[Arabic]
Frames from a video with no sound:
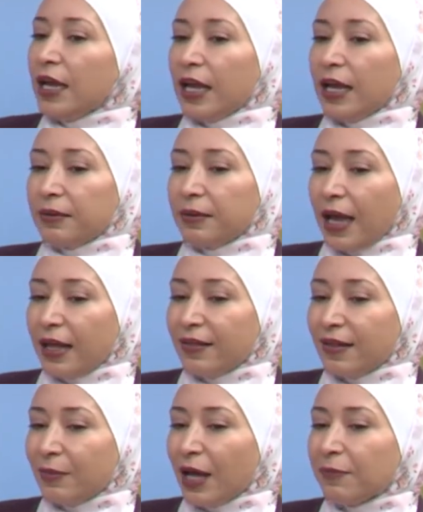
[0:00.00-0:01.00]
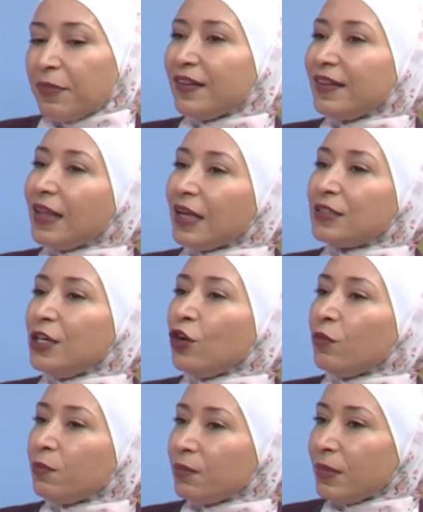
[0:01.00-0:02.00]
آه، كان زمان بس
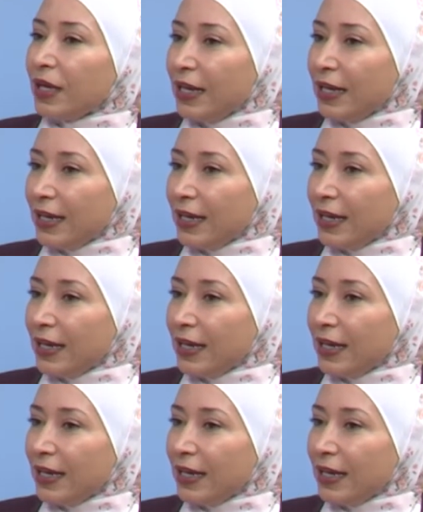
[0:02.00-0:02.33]
نعطيهم